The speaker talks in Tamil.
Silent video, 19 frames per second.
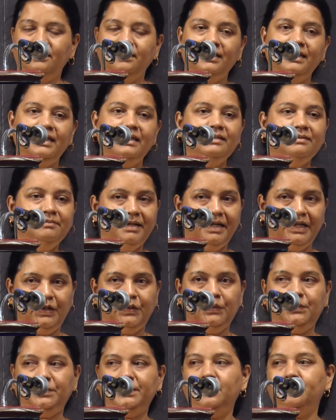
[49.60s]
இங்கே
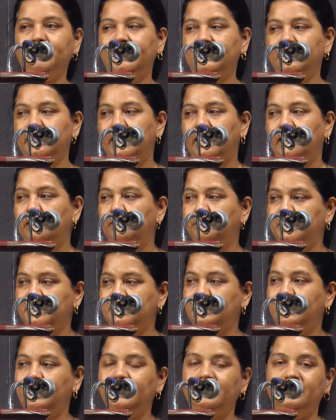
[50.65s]
இதுவரைக்கும் இந்த மாதிரியான
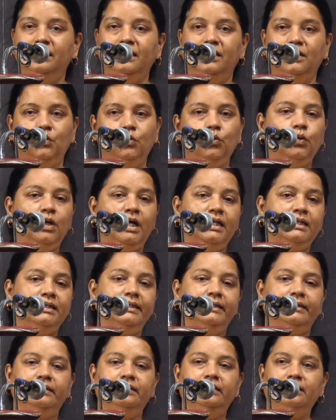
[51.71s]
பிரச்சனைகளில் கூடாத
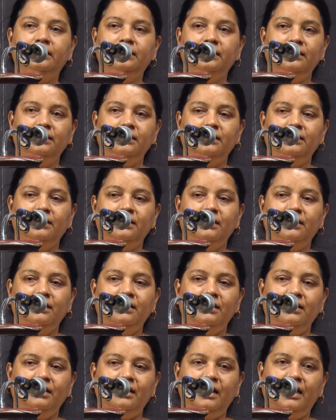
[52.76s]

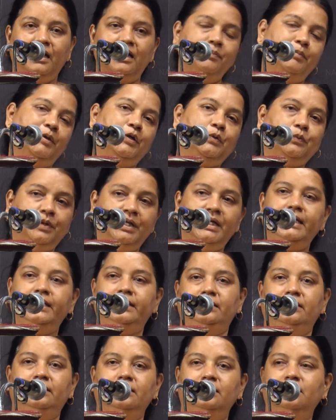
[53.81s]
அருமைக்குரிய
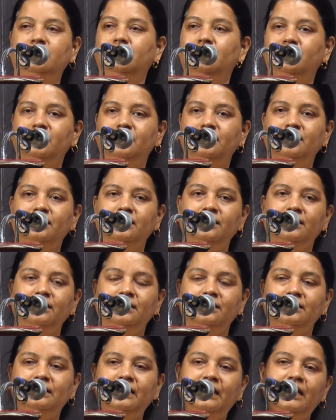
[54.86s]

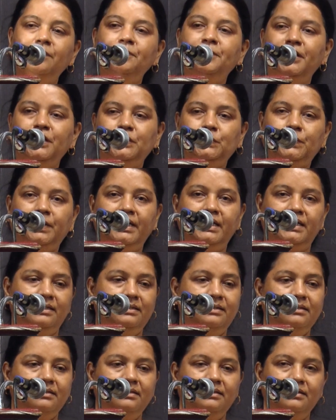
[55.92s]
திரைப்படத்துறை
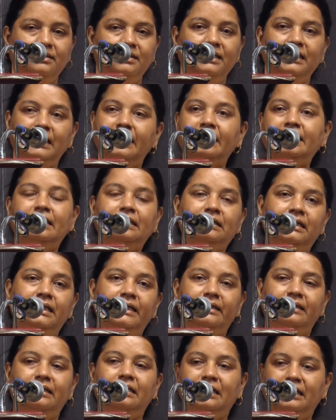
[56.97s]

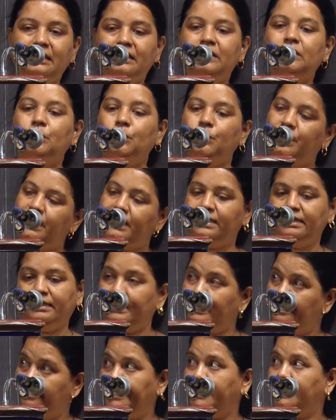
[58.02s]
இளைஞர்களே நீங்கள் கூட்டி
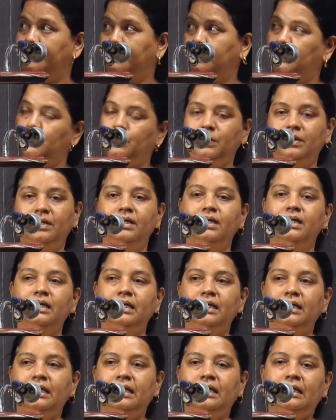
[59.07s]
இல்லை இப்படி இருக்கட்டும்
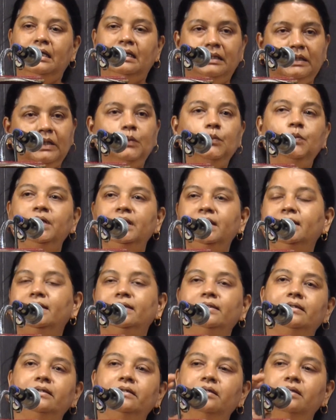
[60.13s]
இந்த கூட்டத்துக்கு